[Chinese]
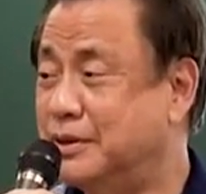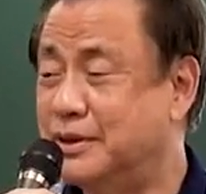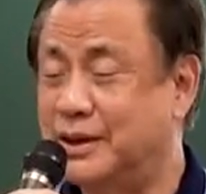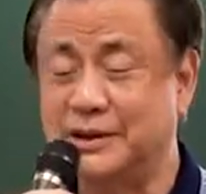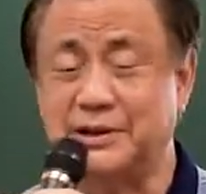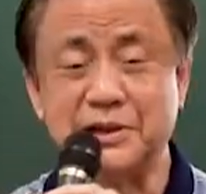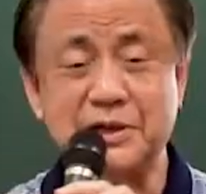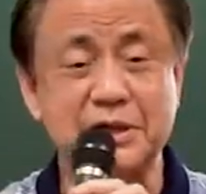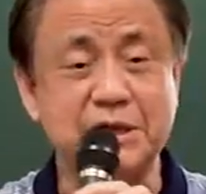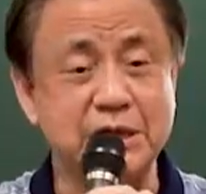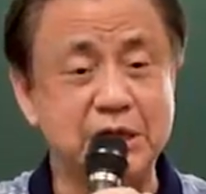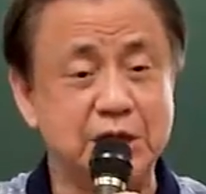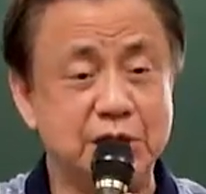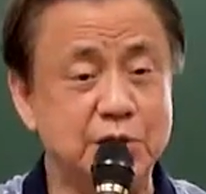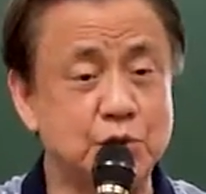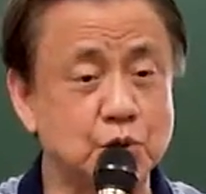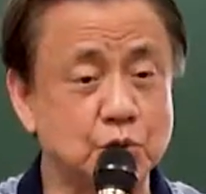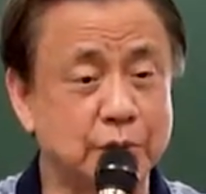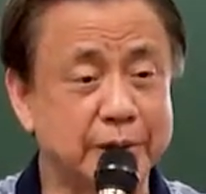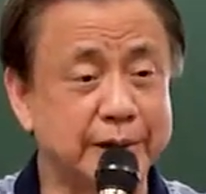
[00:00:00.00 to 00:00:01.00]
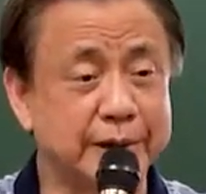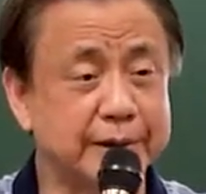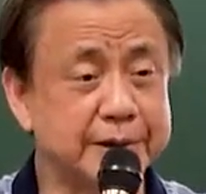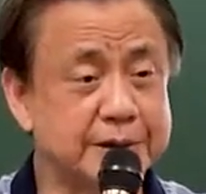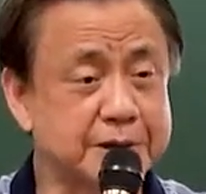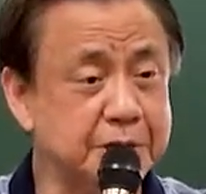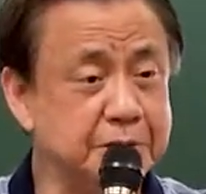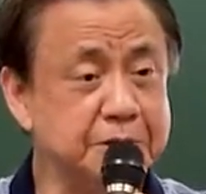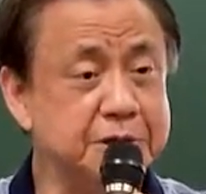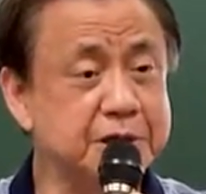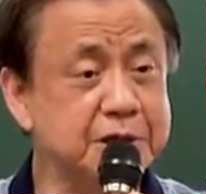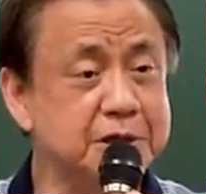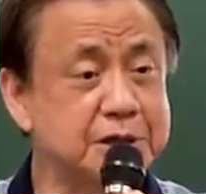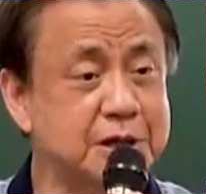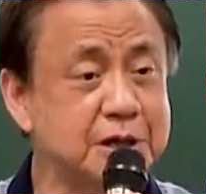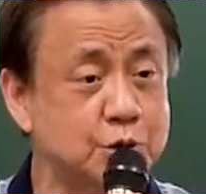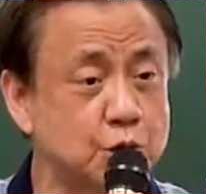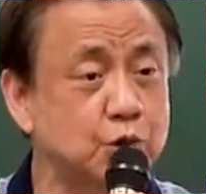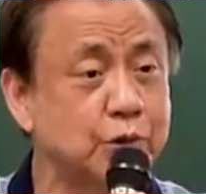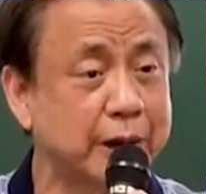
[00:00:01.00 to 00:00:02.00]
啊，就是气出来，生气
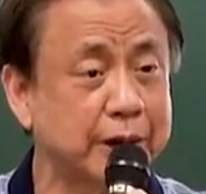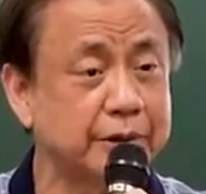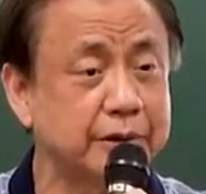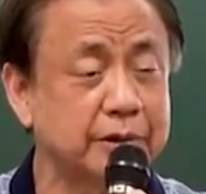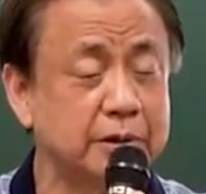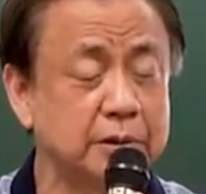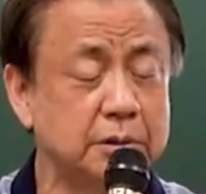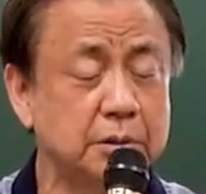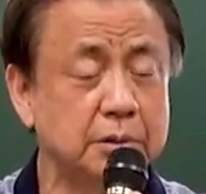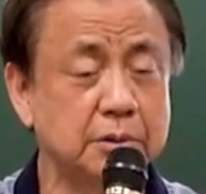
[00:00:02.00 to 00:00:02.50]
气出来的。